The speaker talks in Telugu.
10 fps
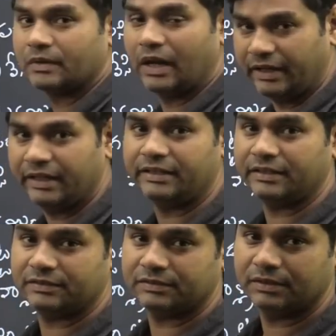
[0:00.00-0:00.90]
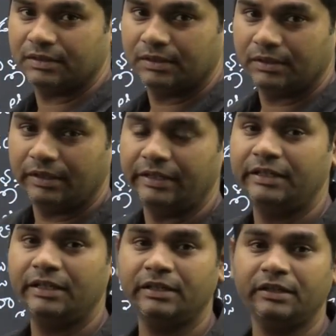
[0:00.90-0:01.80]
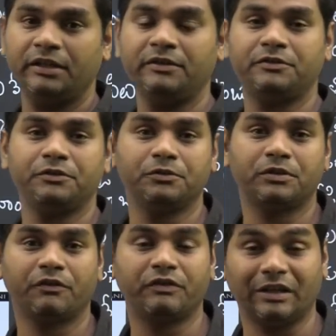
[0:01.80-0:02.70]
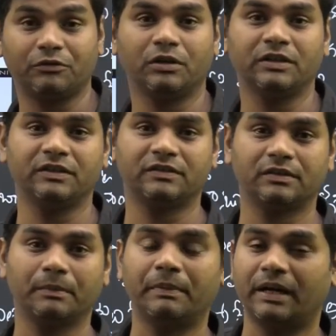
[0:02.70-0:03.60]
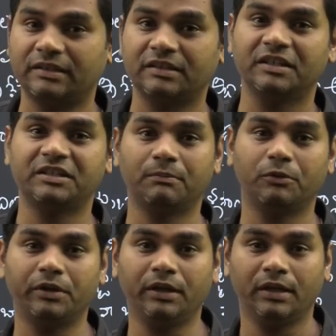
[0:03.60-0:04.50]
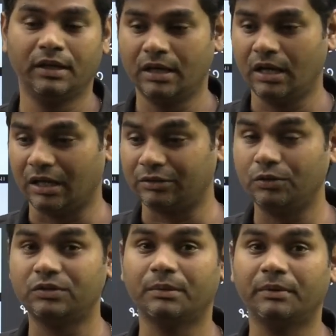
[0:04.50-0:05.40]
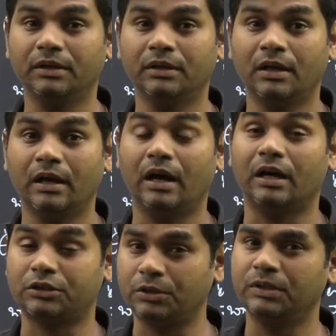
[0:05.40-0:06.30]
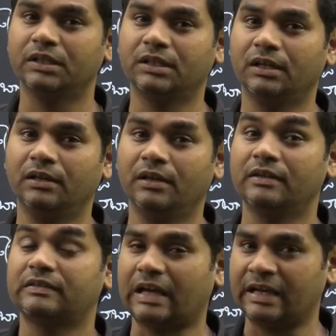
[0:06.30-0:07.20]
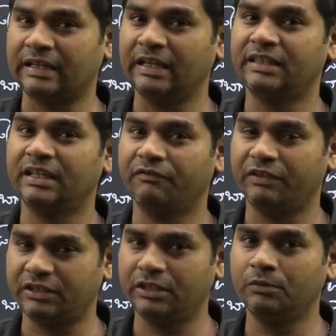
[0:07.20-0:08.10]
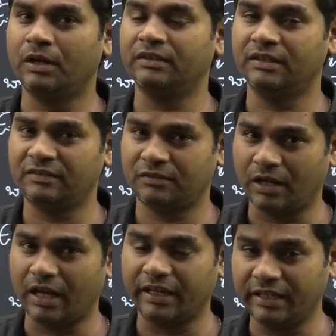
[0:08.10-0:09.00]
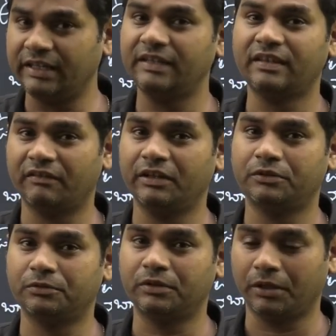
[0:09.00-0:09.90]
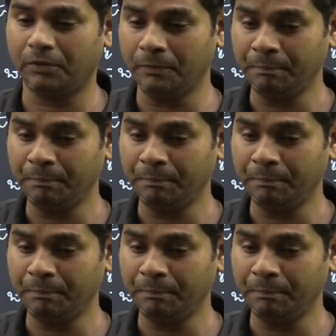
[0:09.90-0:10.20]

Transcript: ఐఐటీస్ ఇండియన్ ఇన్స్టిట్యూట్ ఆఫ్ టెక్నాలజీస్ భారతదేశంలోనే అత్యుత్తమ అత్యున్నత సాంకేతిక విద్యను అందిస్తున్న ఐఐటీస్ ఏవైతే ఉంటాయో